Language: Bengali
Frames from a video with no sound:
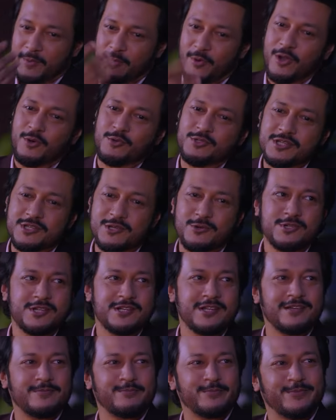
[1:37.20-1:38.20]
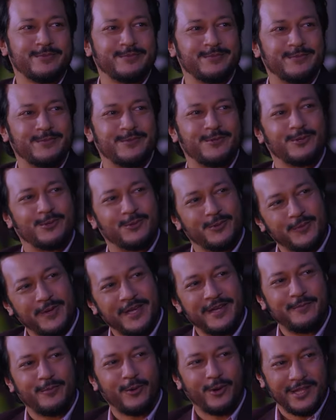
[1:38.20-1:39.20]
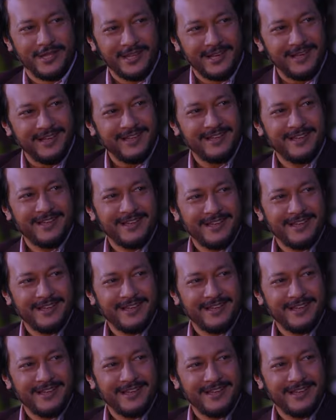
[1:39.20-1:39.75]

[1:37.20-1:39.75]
আমার বলা উচিত ছিল সেটা তুমি বলে দিলে